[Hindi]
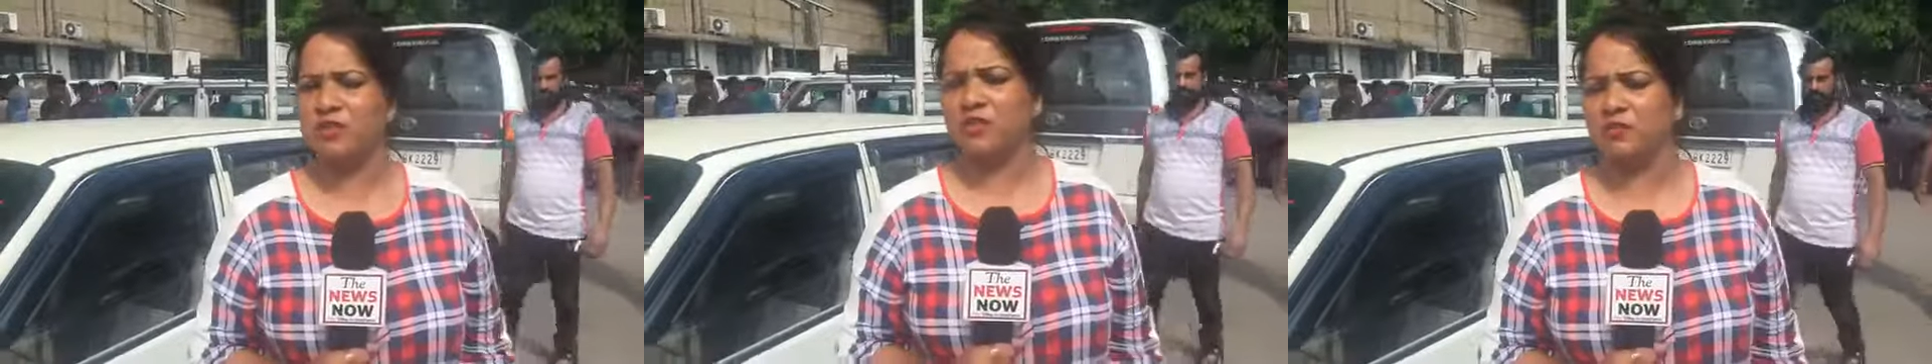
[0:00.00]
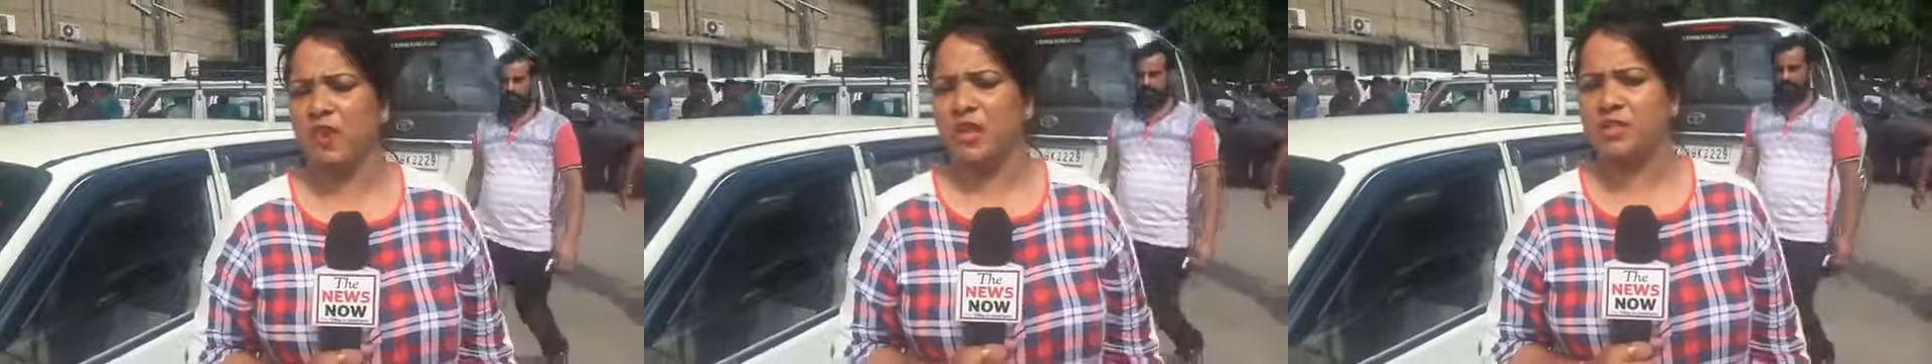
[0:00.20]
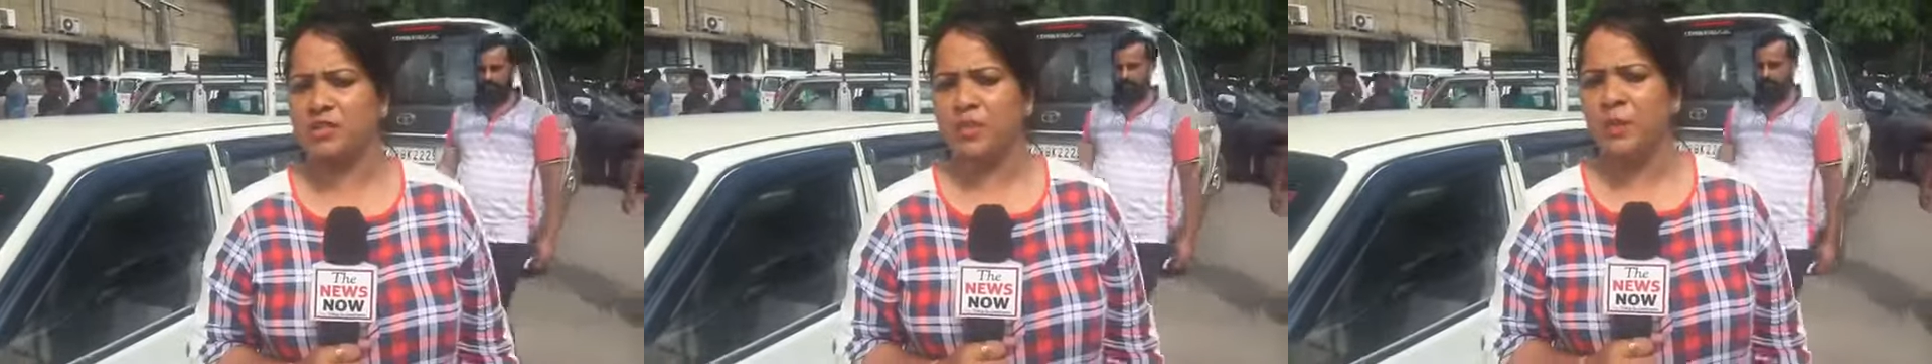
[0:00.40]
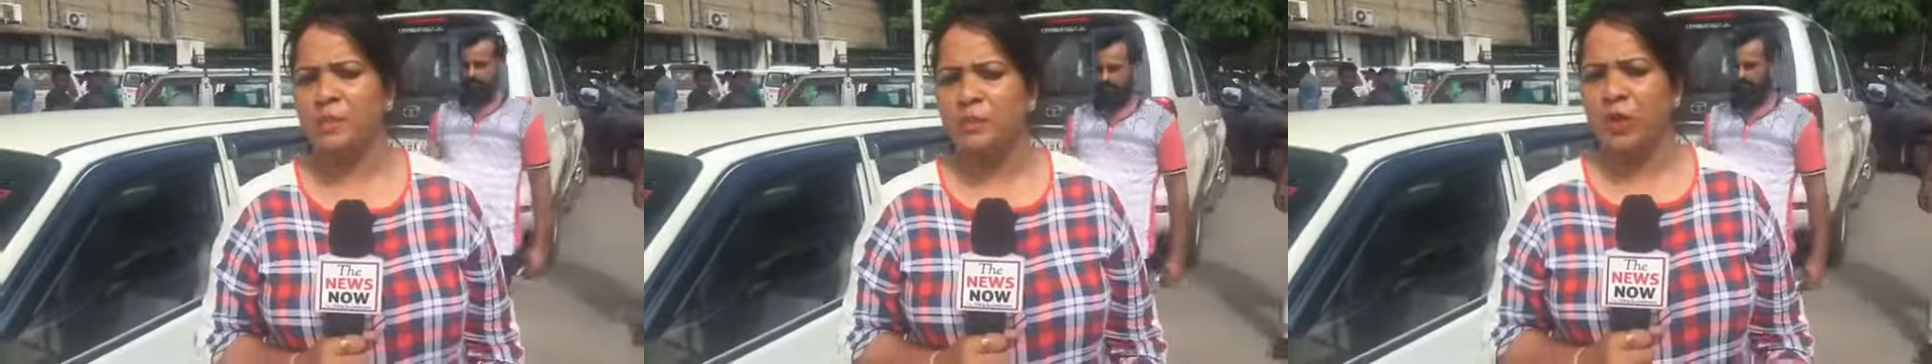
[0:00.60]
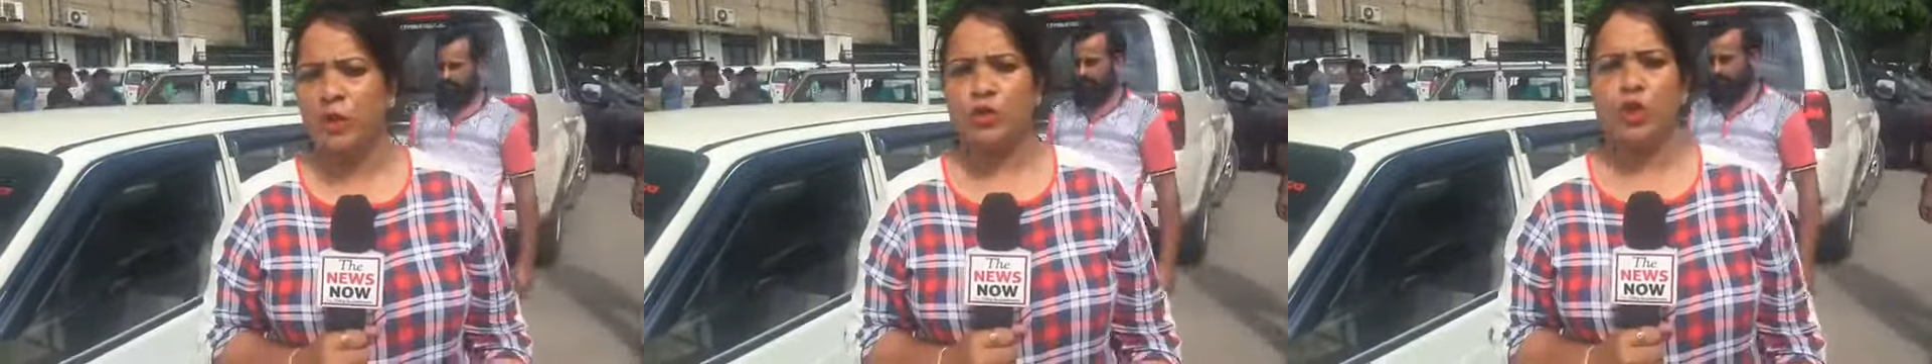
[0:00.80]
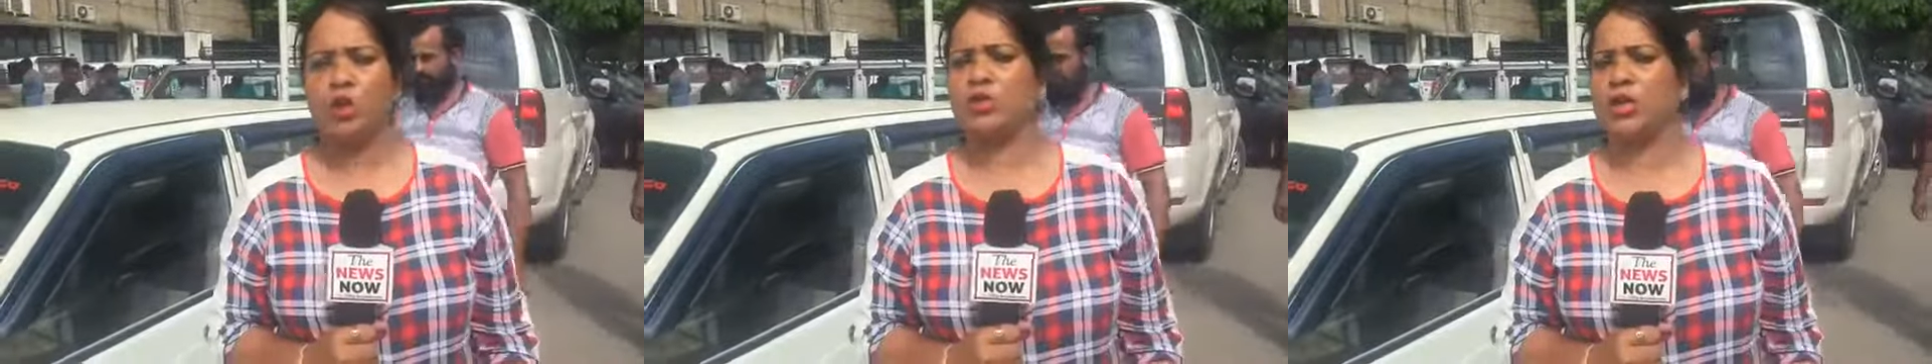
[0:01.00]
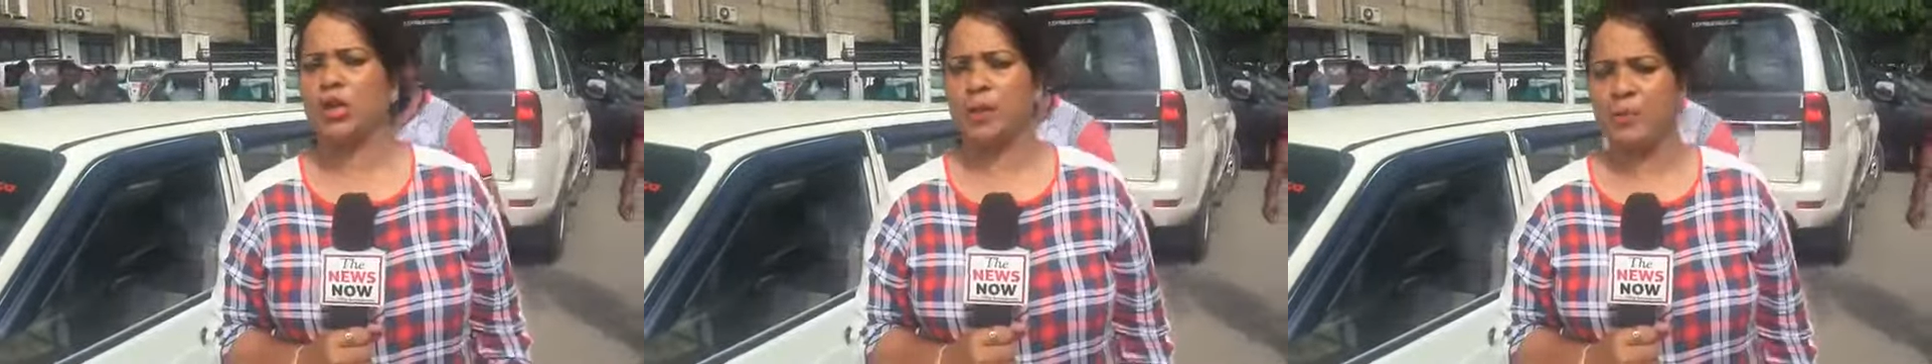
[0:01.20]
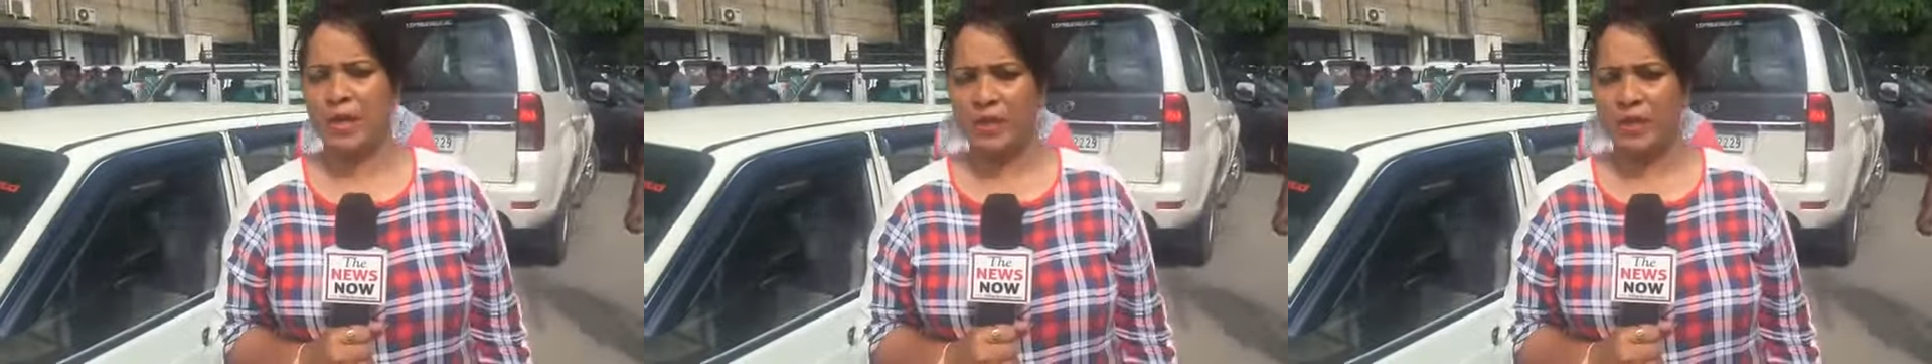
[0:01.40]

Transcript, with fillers: विश्वास से डॉक्टर के